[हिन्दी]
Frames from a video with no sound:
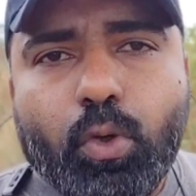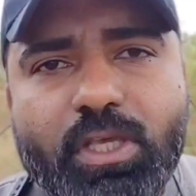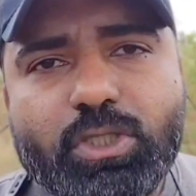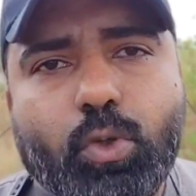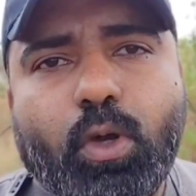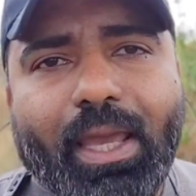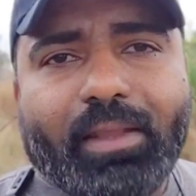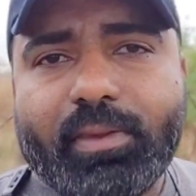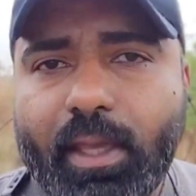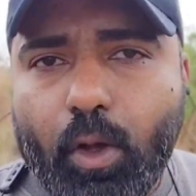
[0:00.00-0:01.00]
तो इसको
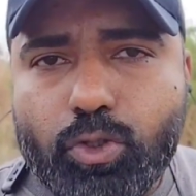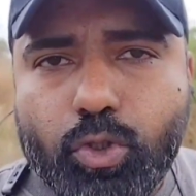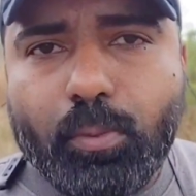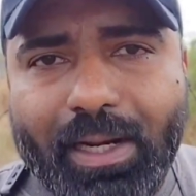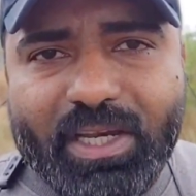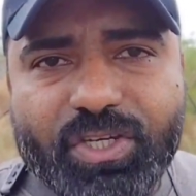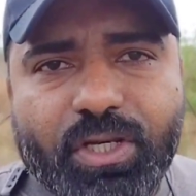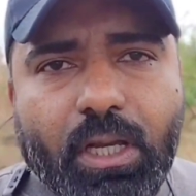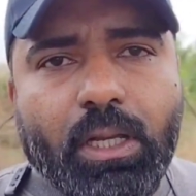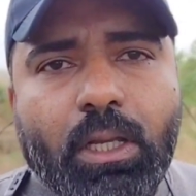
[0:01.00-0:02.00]
कहते हैं
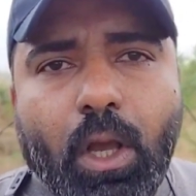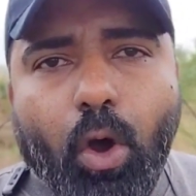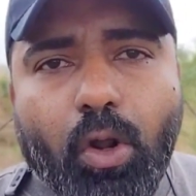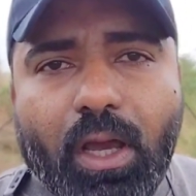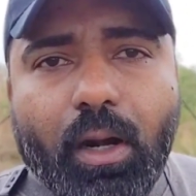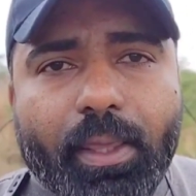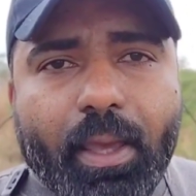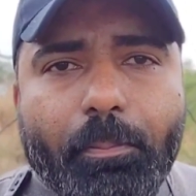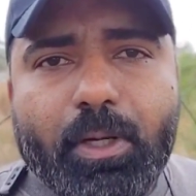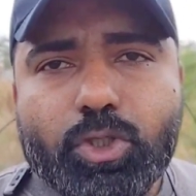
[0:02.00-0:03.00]
ऑस्ट्रोमलेशिया और अगर
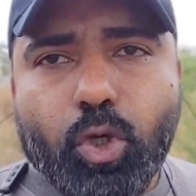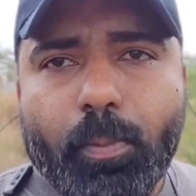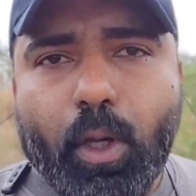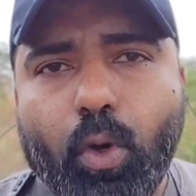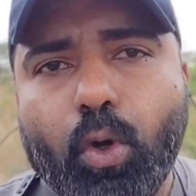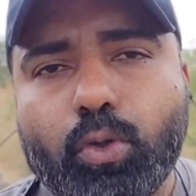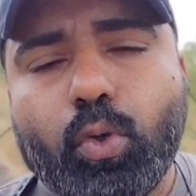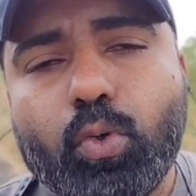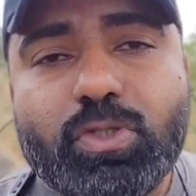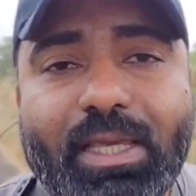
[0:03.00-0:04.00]
ये बच्चों में हो
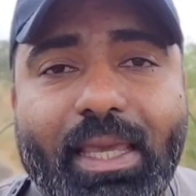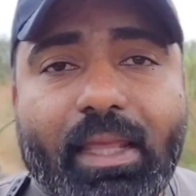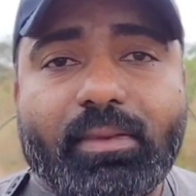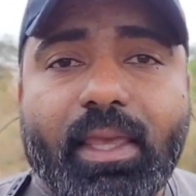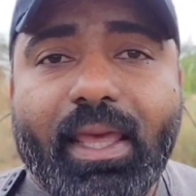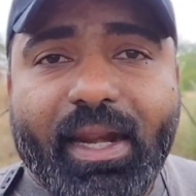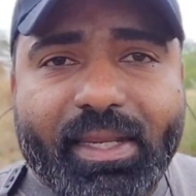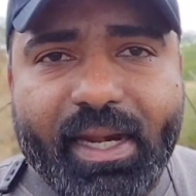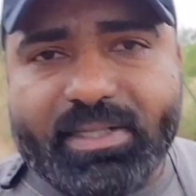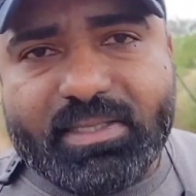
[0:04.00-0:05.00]
तो उसे कहते हैं
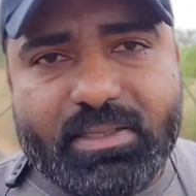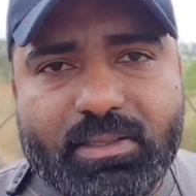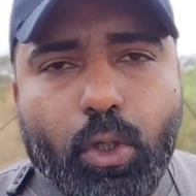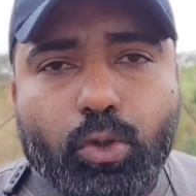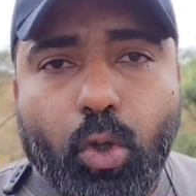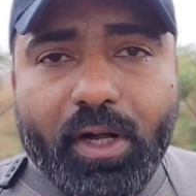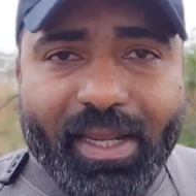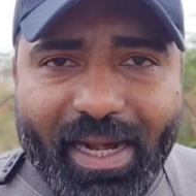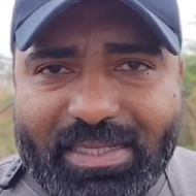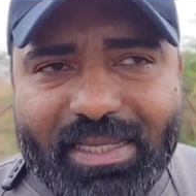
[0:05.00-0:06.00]
रिकेट्स तो
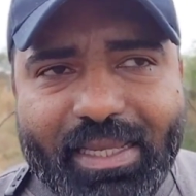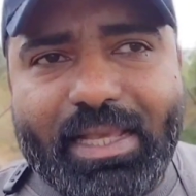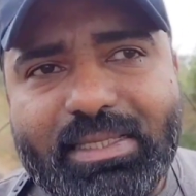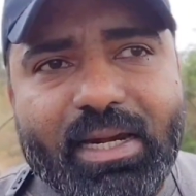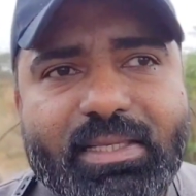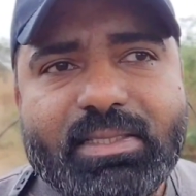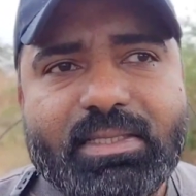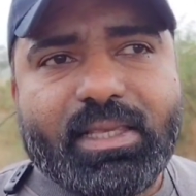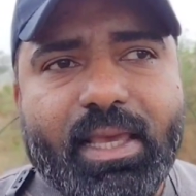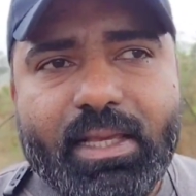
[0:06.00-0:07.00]
रिकेट्स एक ऐसा
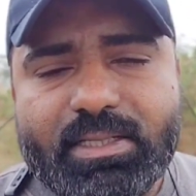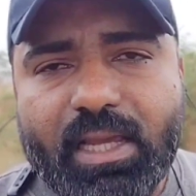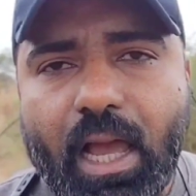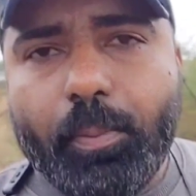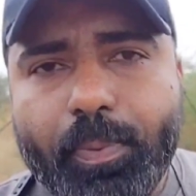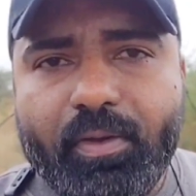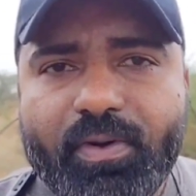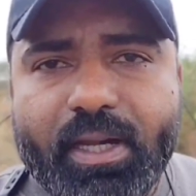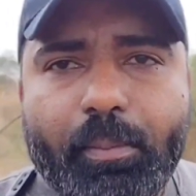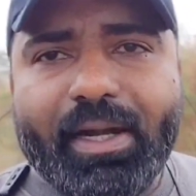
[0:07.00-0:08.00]
डिसीज है जहां पे
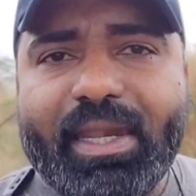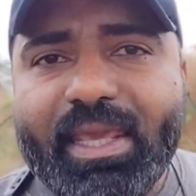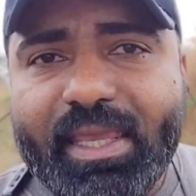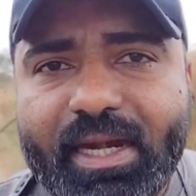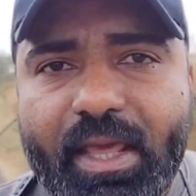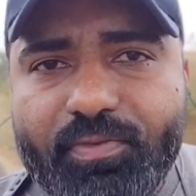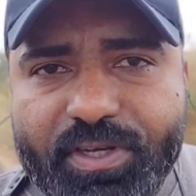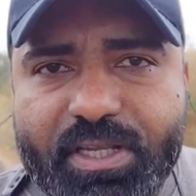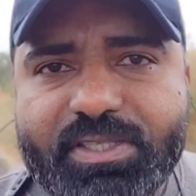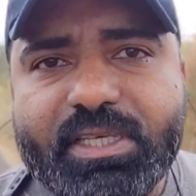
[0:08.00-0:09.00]
विटामिन डी की
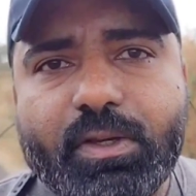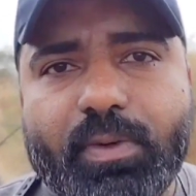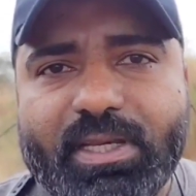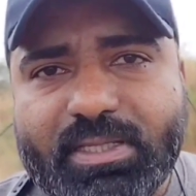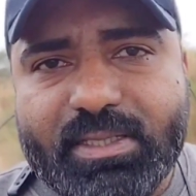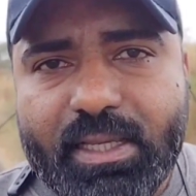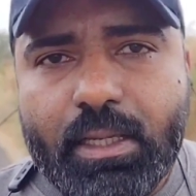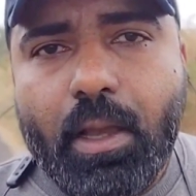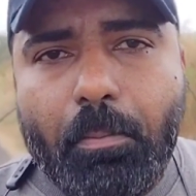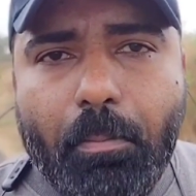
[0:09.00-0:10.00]
डेफिशिएंसी की वजह से
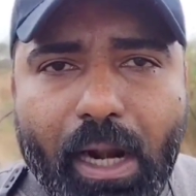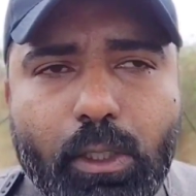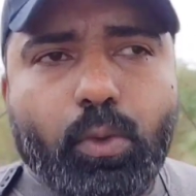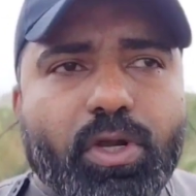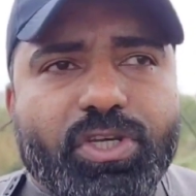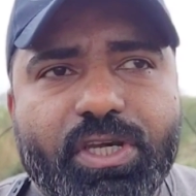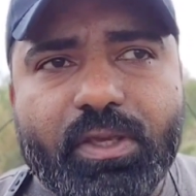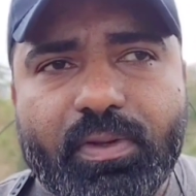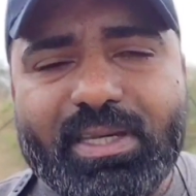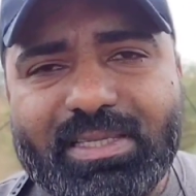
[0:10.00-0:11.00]
माल
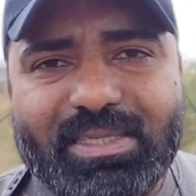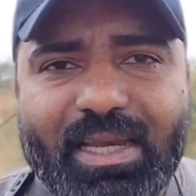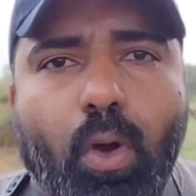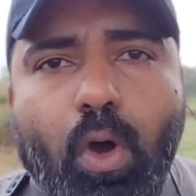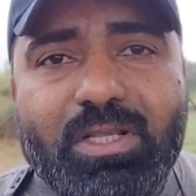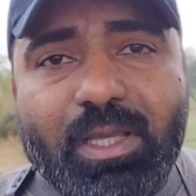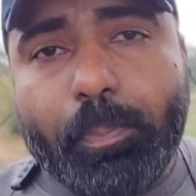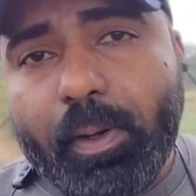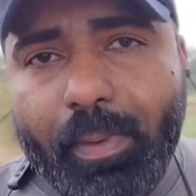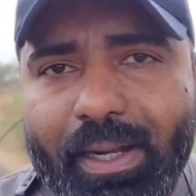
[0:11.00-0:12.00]
न्यूट्रिशन की वजह से और
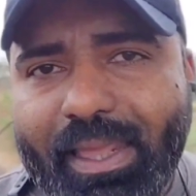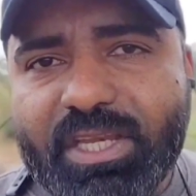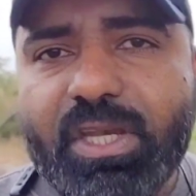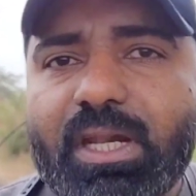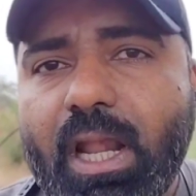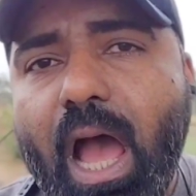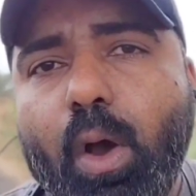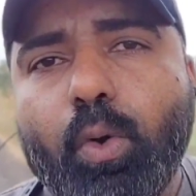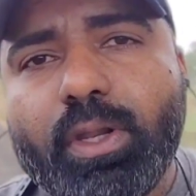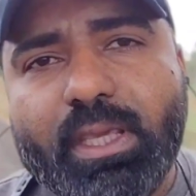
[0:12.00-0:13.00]
सप्लीमेंटेशन
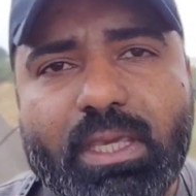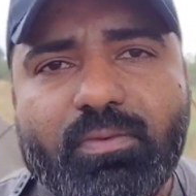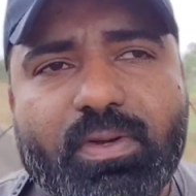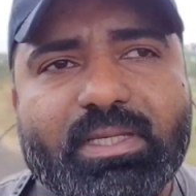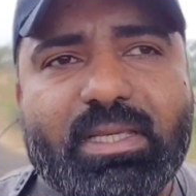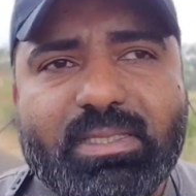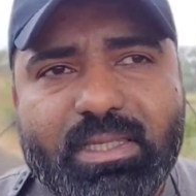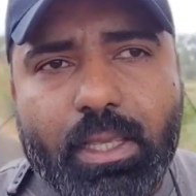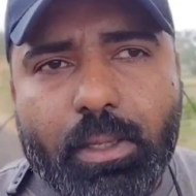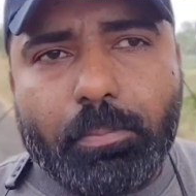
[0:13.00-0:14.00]
ना होने की वजह
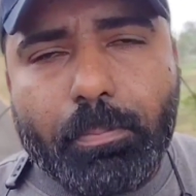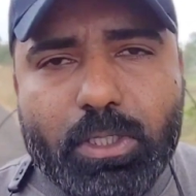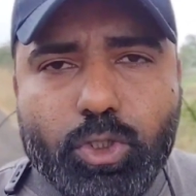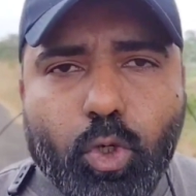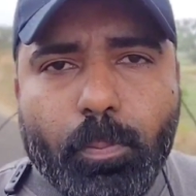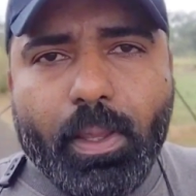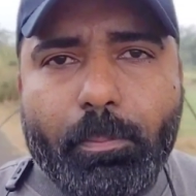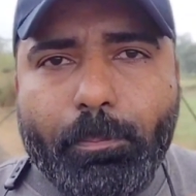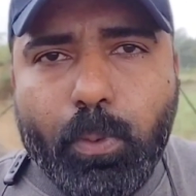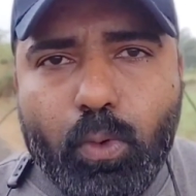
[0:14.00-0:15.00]
से बच्चों
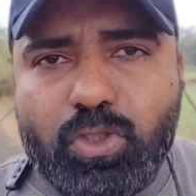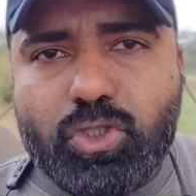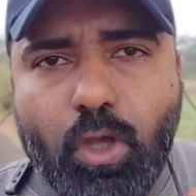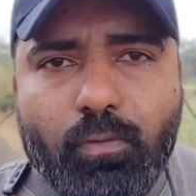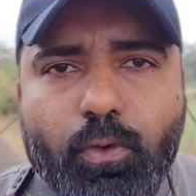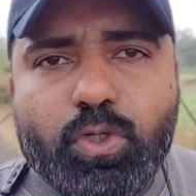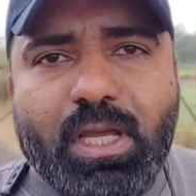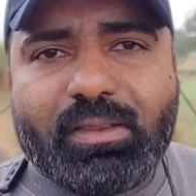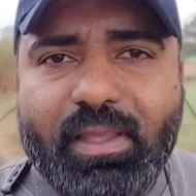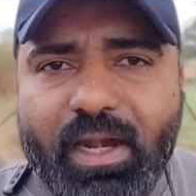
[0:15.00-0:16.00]
में बोन सॉफ्ट हो
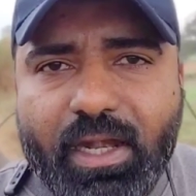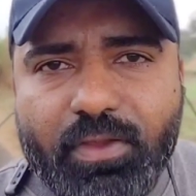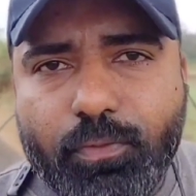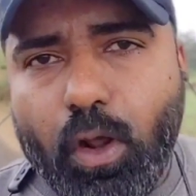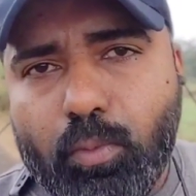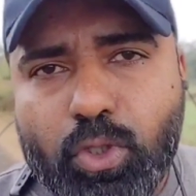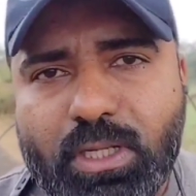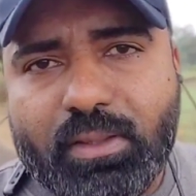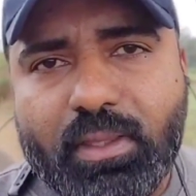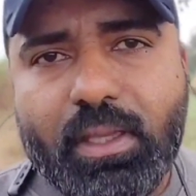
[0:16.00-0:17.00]
जाते हैं डिफॉर्म
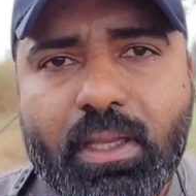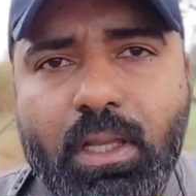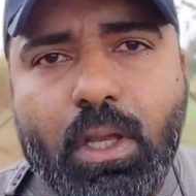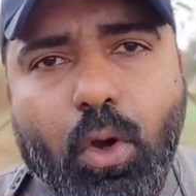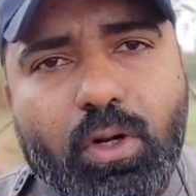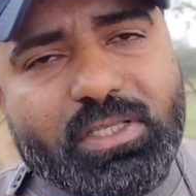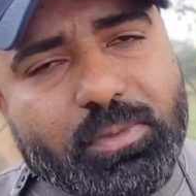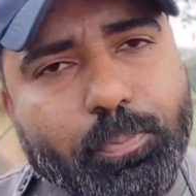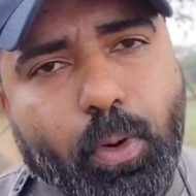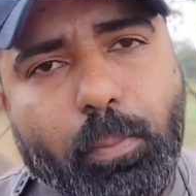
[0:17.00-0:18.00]
हो जाते हैं और
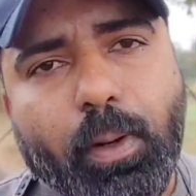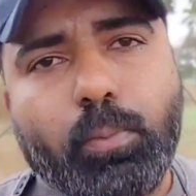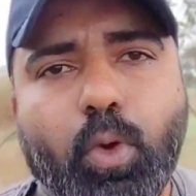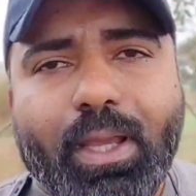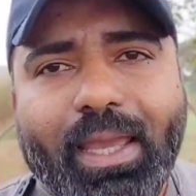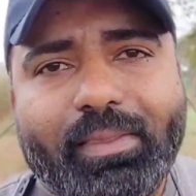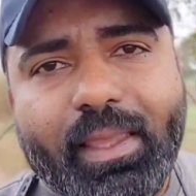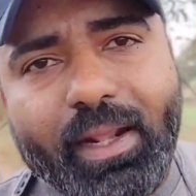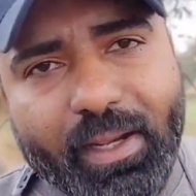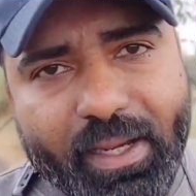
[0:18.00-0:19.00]
इस प्रॉब्लम को
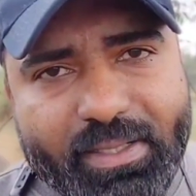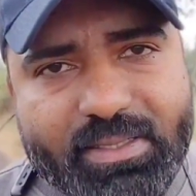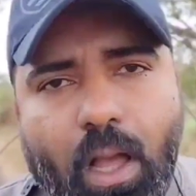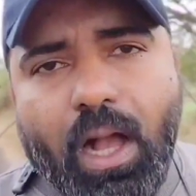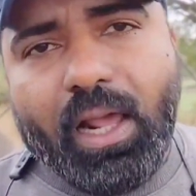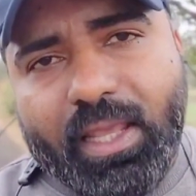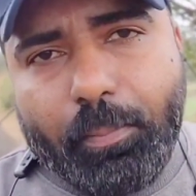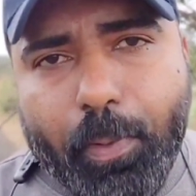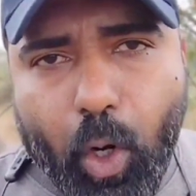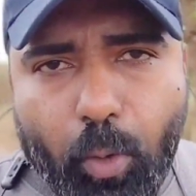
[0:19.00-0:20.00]
कहते हैं रिकेट्स अगर
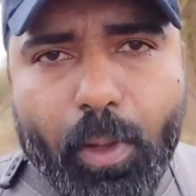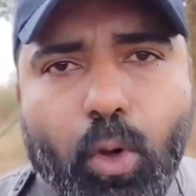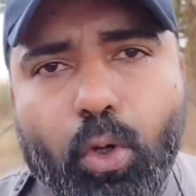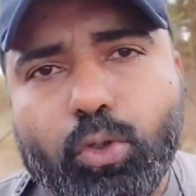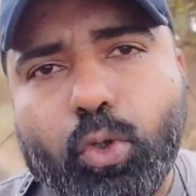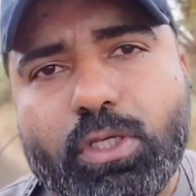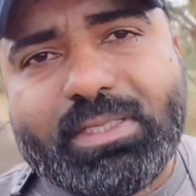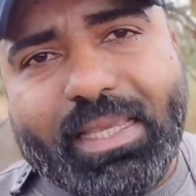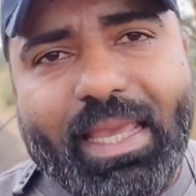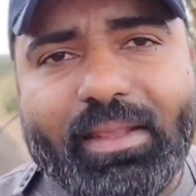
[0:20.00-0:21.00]
ये बड़ों में हो तो
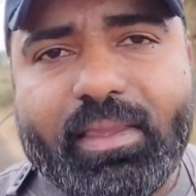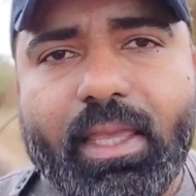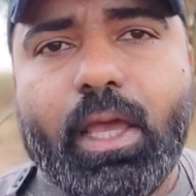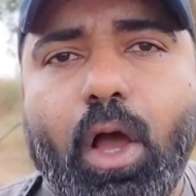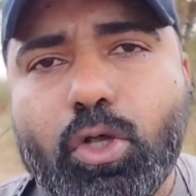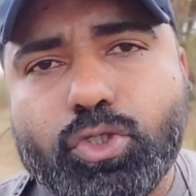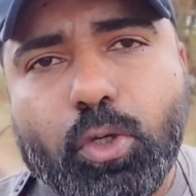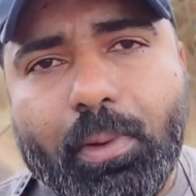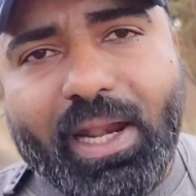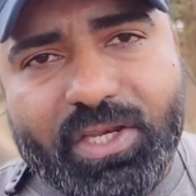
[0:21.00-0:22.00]
इसे कहते हैं
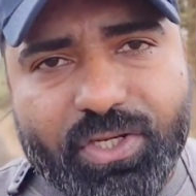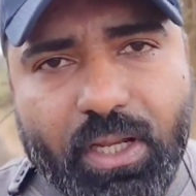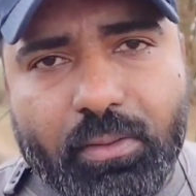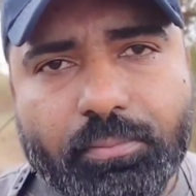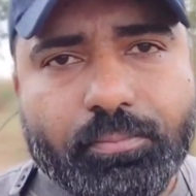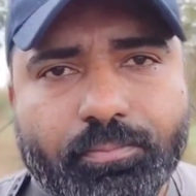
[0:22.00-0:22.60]
ऑस्टियोमलेशिया